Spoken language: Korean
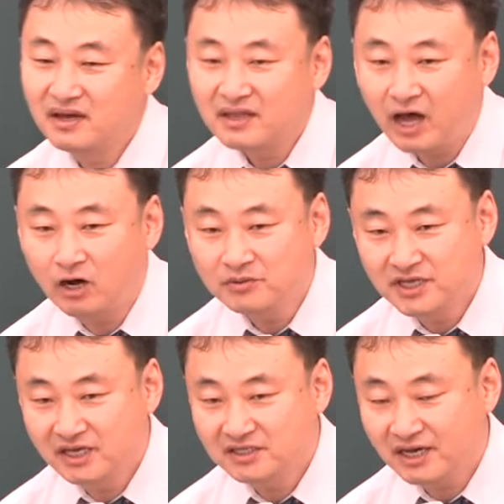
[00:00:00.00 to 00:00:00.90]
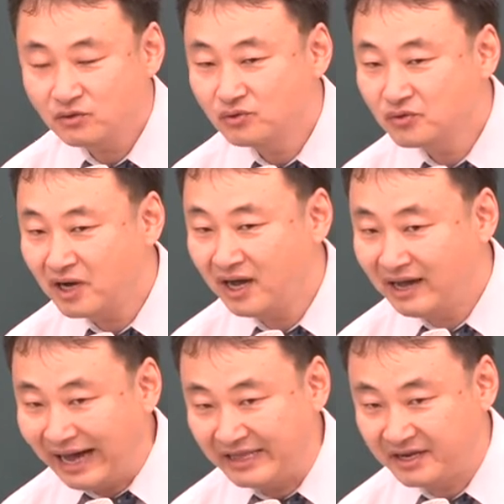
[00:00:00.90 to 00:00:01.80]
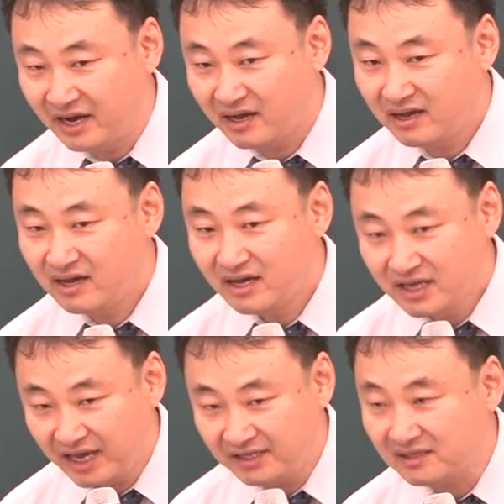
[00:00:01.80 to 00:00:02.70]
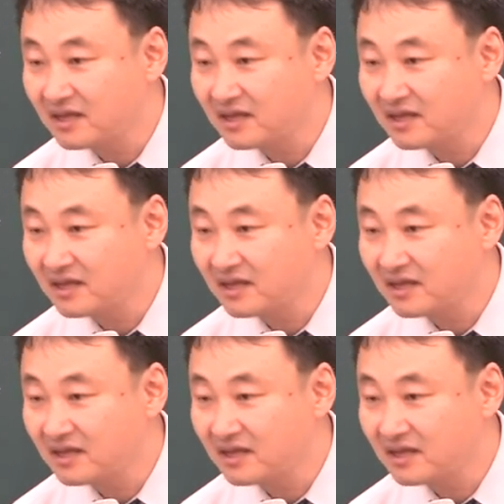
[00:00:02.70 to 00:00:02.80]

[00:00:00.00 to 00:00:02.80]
사업 시행자 소유가 아니라 개인